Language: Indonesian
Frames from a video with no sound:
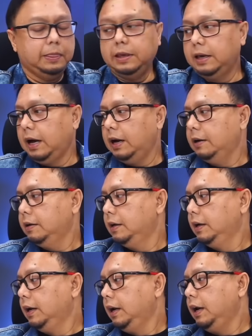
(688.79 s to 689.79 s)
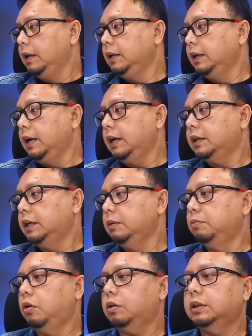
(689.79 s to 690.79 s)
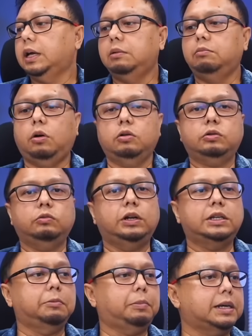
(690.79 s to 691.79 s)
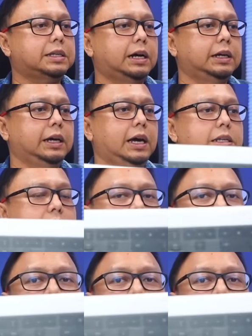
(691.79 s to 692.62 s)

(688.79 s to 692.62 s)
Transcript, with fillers: Ya. Ini dia keyboard dan mouse udah sepasang nih guys.